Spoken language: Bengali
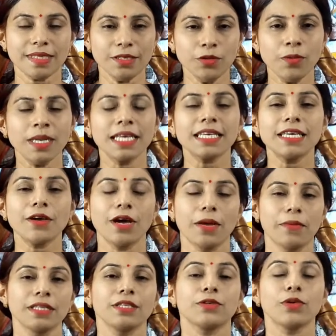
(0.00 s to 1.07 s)
ঘুমালে কি হয়
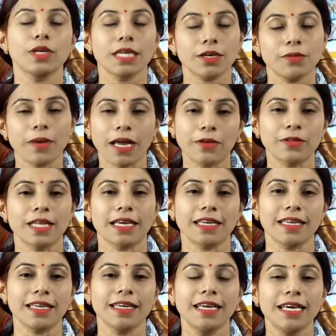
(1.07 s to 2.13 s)
আমাদের শরীরটা একটু ভালো
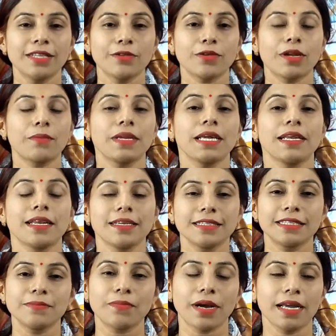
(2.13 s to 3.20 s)
থাকে তখন আমরা
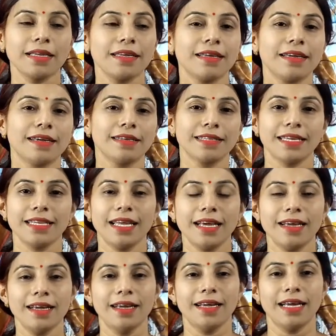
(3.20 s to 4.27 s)
এনার্জি পাই তাই না
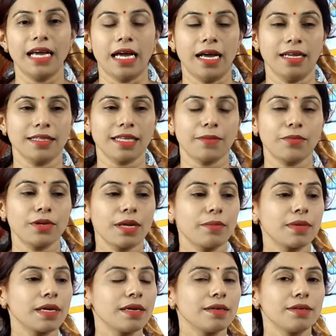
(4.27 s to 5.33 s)
তারপরে
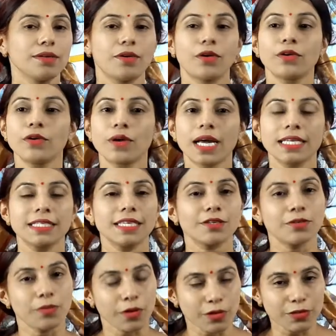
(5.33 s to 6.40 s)
আমরা অন্য কাজে
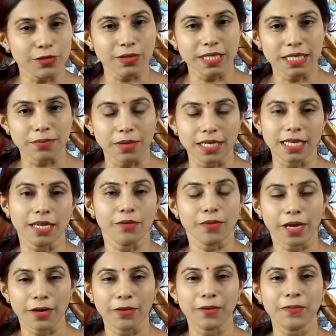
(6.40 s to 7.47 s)
একটু মনোযোগ দিতে পারি আরও
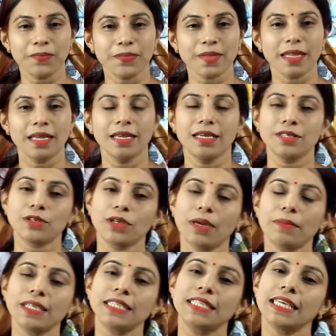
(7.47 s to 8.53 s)
ভালো
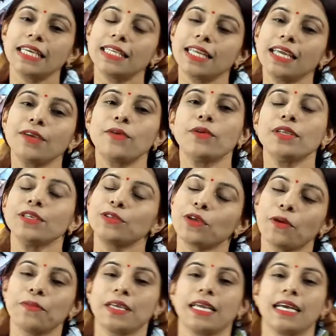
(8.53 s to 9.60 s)
আমরা যেটাই করি
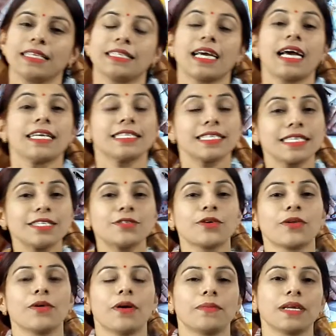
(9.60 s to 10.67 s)
সবই কাজ আজকে
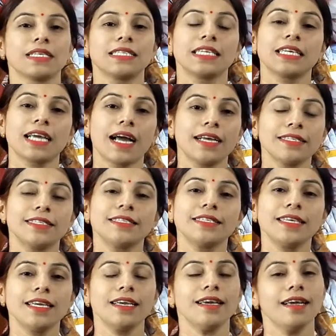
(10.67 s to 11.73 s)
চলো আমরা সেই কাজ
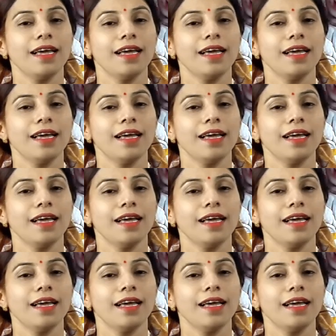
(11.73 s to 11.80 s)
নিয়ে